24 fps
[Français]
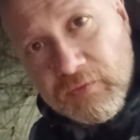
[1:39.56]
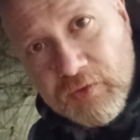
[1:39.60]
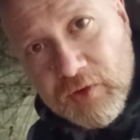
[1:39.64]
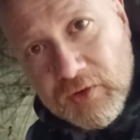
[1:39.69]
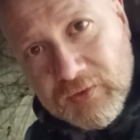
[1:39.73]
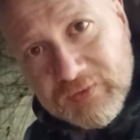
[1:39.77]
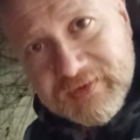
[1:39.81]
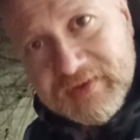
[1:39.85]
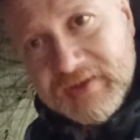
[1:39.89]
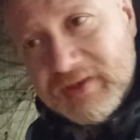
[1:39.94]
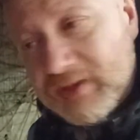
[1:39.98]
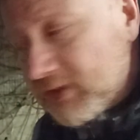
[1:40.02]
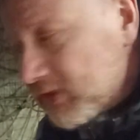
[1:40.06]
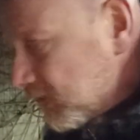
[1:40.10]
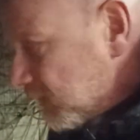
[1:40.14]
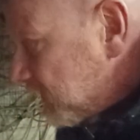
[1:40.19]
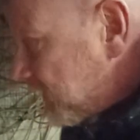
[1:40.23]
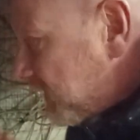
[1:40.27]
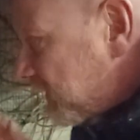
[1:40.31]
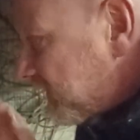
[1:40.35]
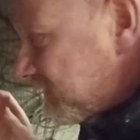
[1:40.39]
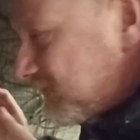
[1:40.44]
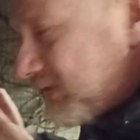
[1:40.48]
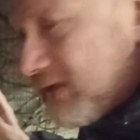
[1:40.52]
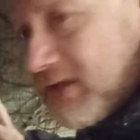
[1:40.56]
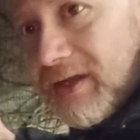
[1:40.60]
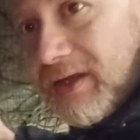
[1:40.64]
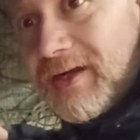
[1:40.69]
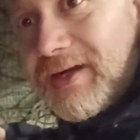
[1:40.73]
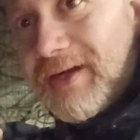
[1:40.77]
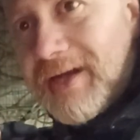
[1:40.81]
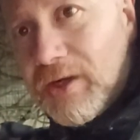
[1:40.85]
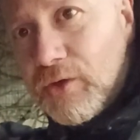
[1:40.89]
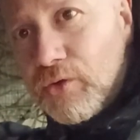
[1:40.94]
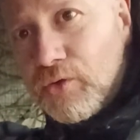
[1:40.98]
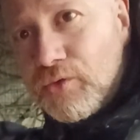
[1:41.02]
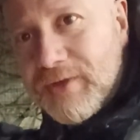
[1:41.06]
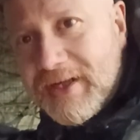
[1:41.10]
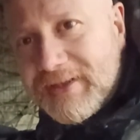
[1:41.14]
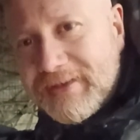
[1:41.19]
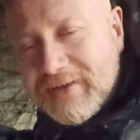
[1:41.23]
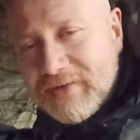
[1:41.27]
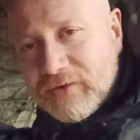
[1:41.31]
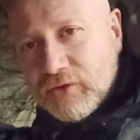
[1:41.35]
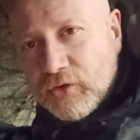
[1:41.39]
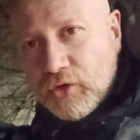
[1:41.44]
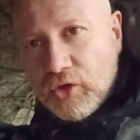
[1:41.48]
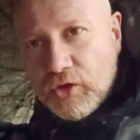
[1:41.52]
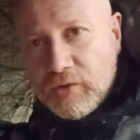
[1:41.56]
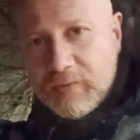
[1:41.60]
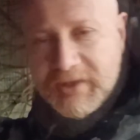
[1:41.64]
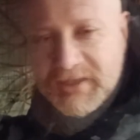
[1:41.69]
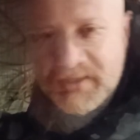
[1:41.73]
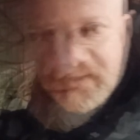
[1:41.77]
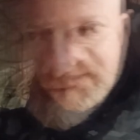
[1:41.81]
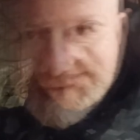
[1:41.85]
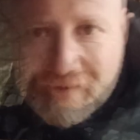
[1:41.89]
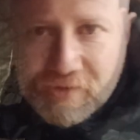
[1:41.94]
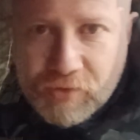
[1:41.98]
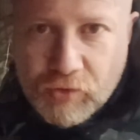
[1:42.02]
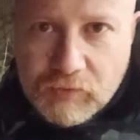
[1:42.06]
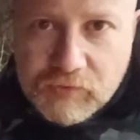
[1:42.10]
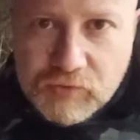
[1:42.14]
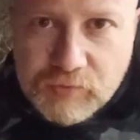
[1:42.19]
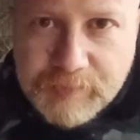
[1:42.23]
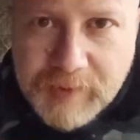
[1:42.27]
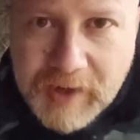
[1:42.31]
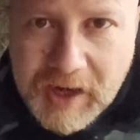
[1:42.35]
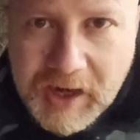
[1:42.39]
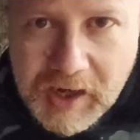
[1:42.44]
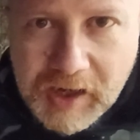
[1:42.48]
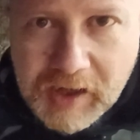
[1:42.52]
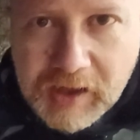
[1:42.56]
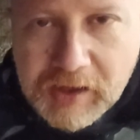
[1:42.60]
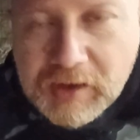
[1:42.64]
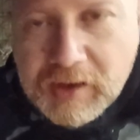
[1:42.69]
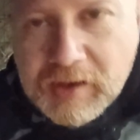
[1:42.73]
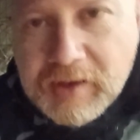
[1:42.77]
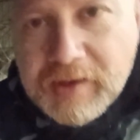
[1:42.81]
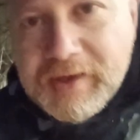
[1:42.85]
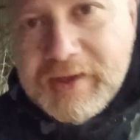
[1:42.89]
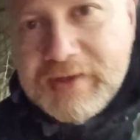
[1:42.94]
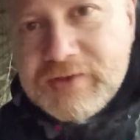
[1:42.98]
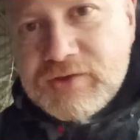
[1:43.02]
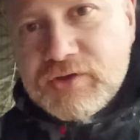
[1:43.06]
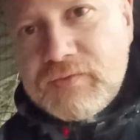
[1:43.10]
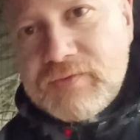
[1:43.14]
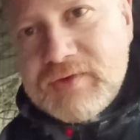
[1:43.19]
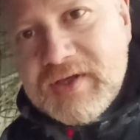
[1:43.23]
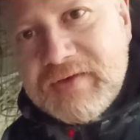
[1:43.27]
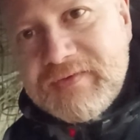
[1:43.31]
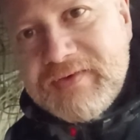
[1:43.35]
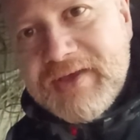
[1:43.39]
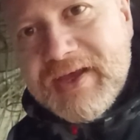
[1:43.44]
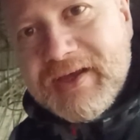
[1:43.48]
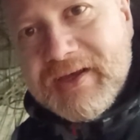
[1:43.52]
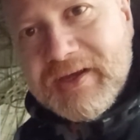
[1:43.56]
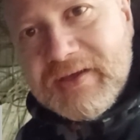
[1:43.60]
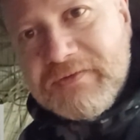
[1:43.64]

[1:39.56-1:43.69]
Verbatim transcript: en français, c'est la lunette astronomique. Si on vous parle, est-ce que vous avez un